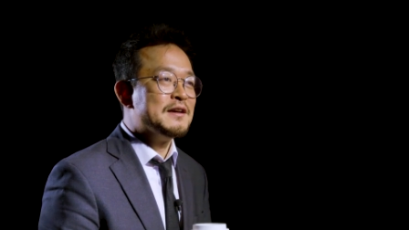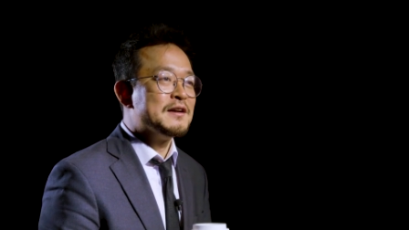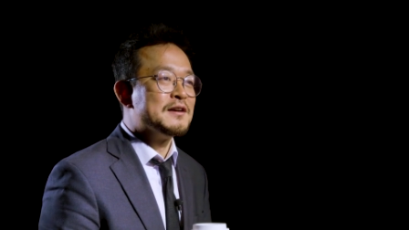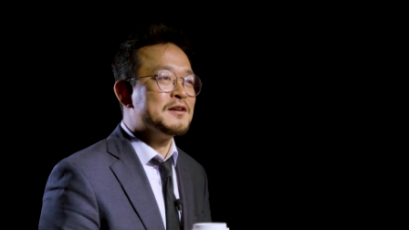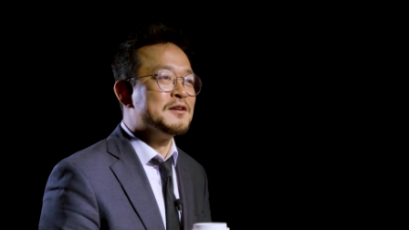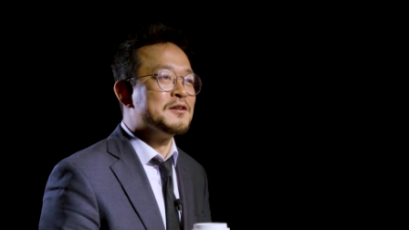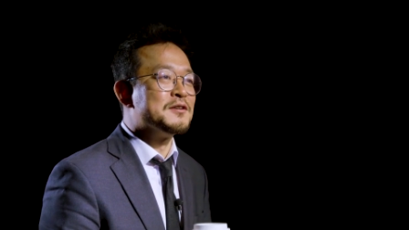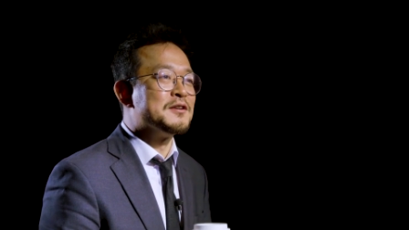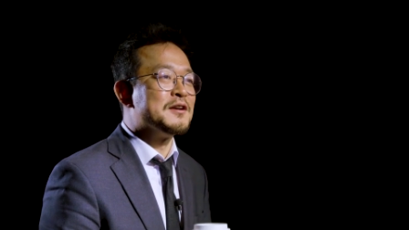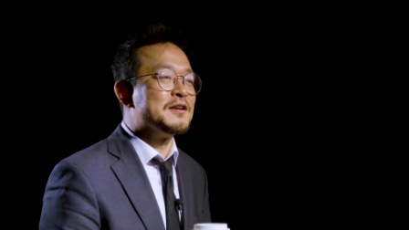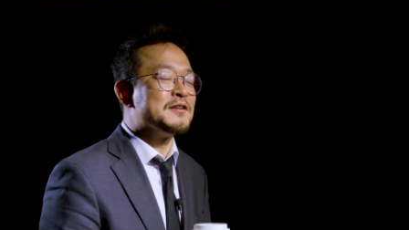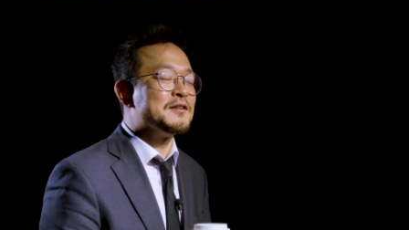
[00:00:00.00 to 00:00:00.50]

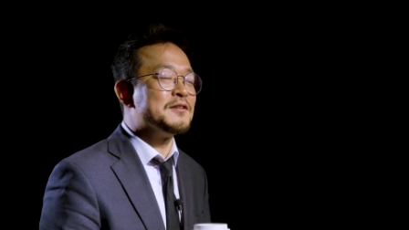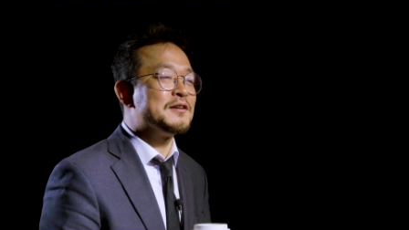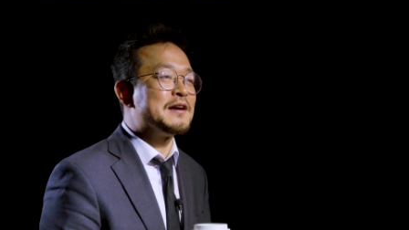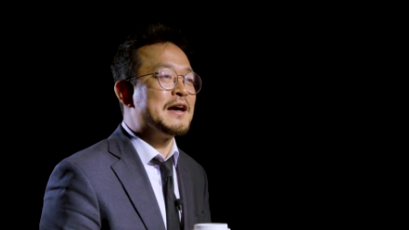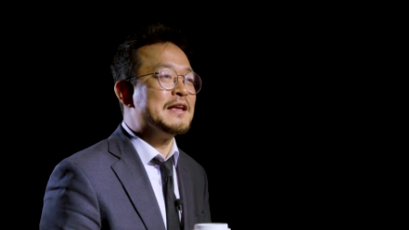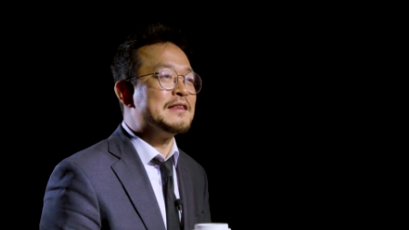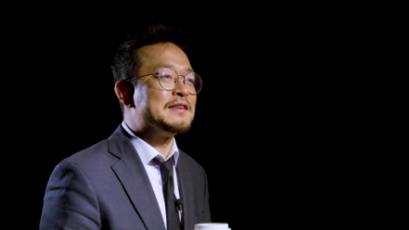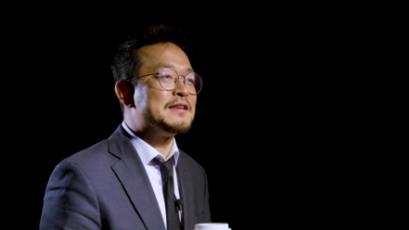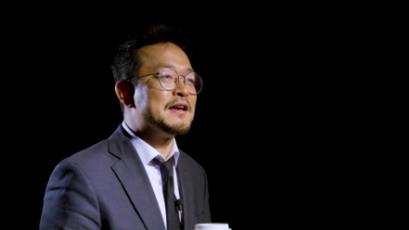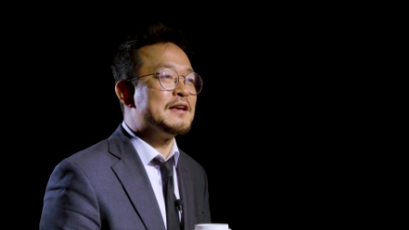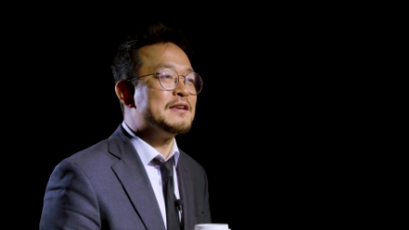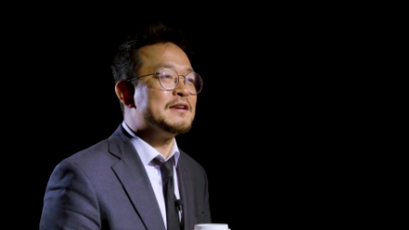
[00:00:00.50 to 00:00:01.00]
그거에 대해서
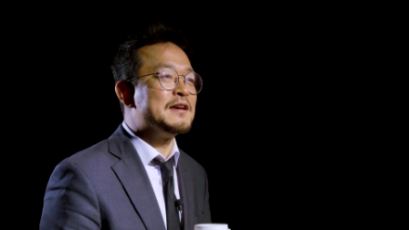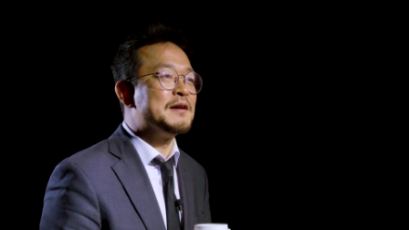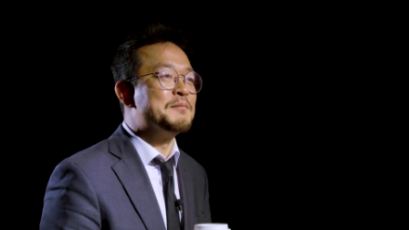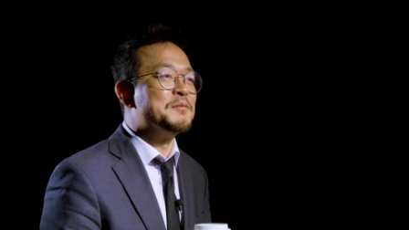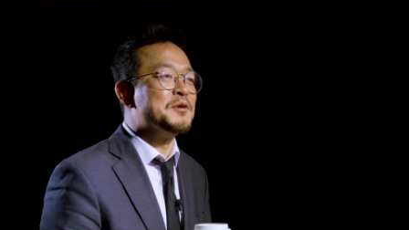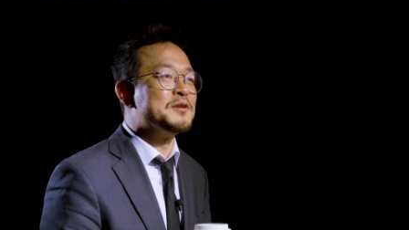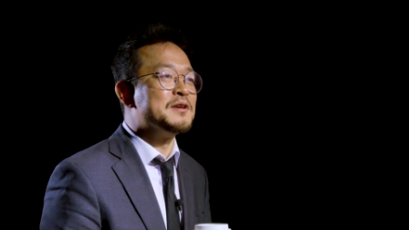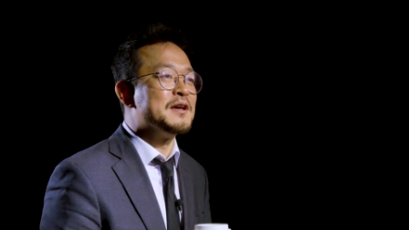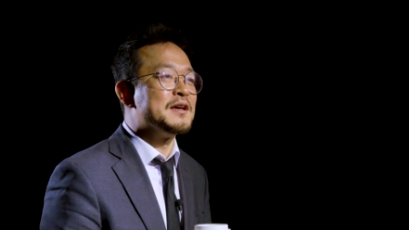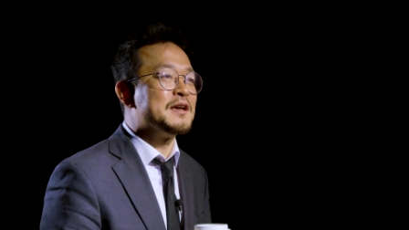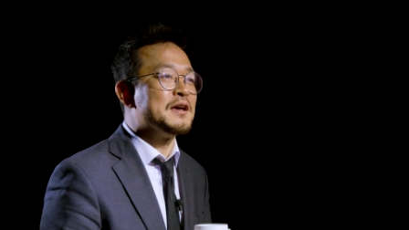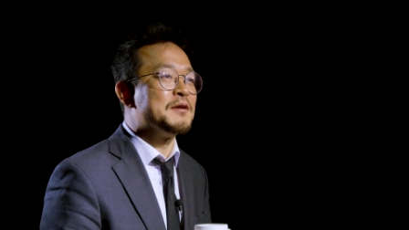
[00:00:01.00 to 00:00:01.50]
간단히
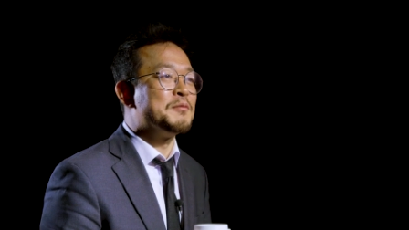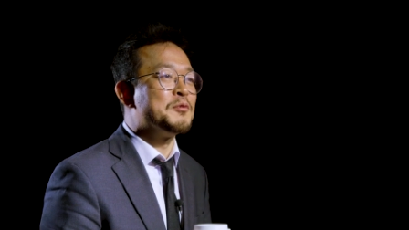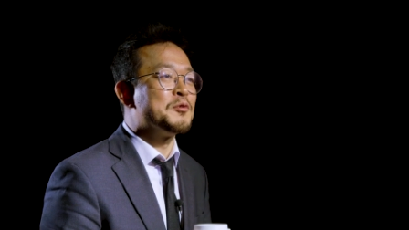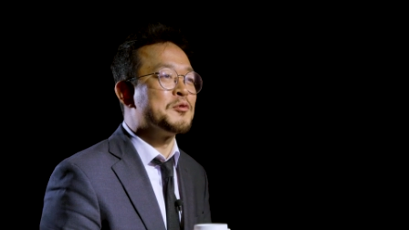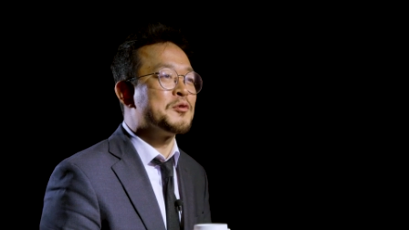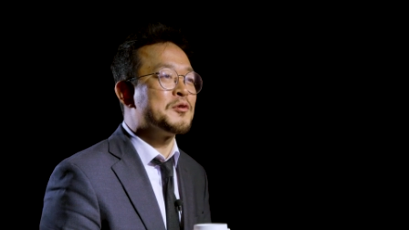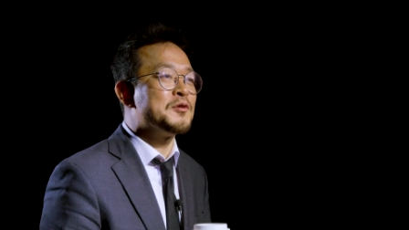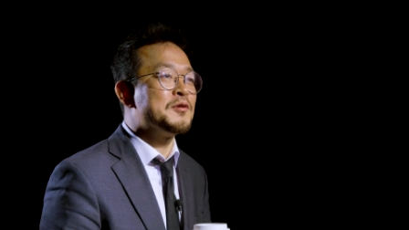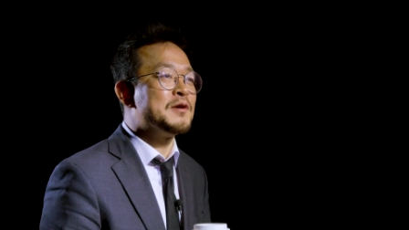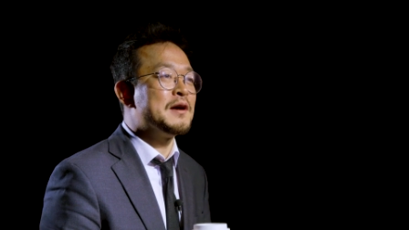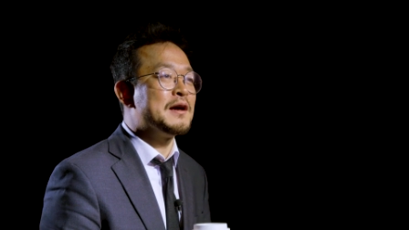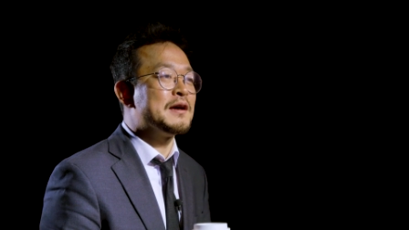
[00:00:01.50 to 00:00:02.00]
한번 얘기해
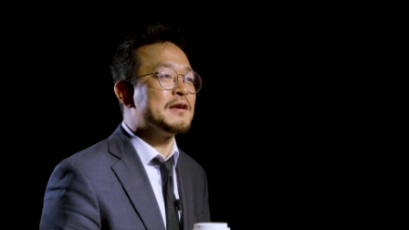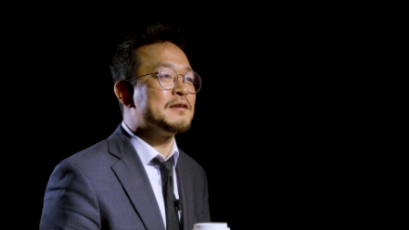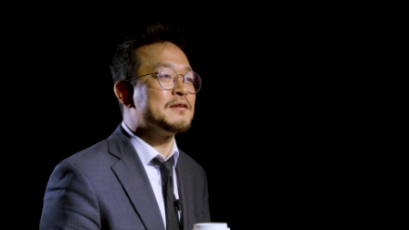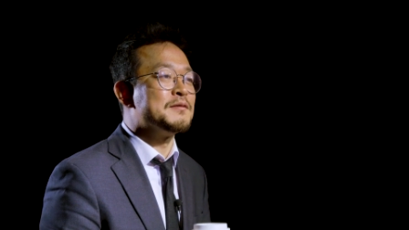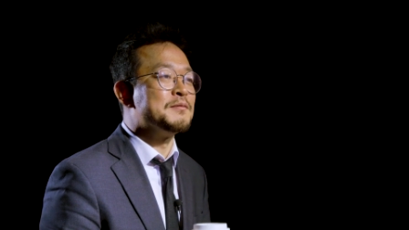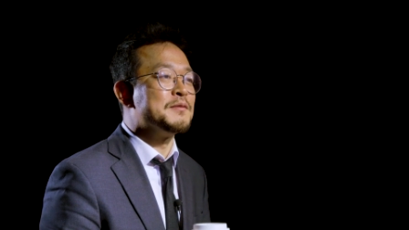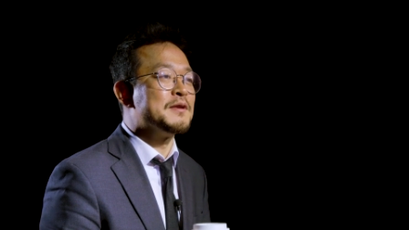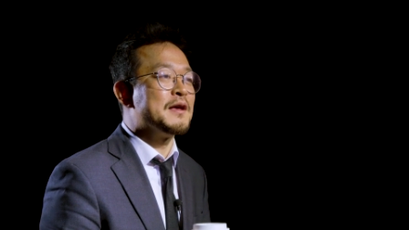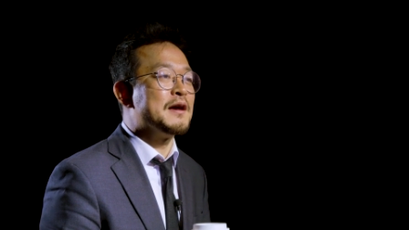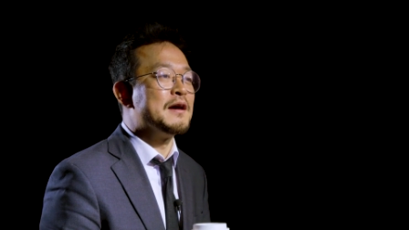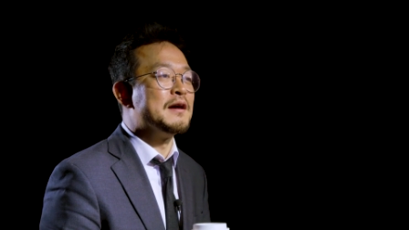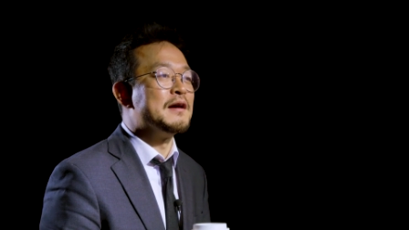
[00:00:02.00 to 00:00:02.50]
보도록
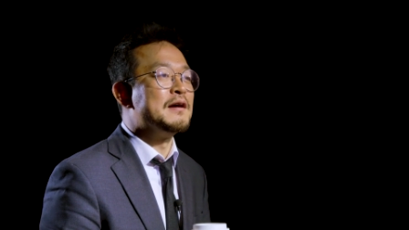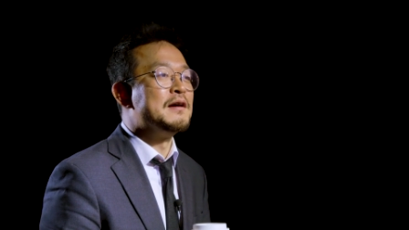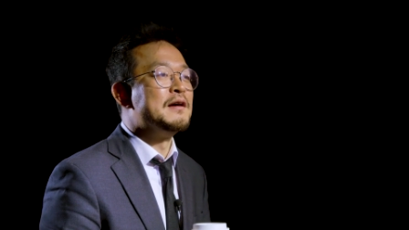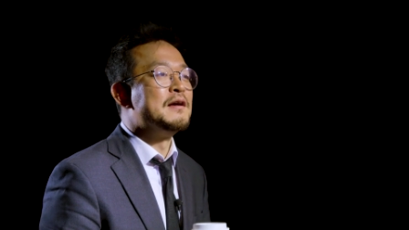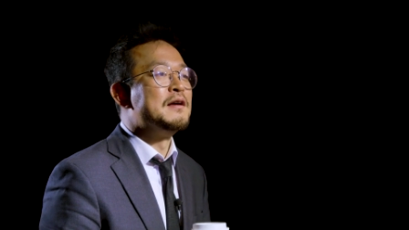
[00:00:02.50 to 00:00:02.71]
하겠습니다.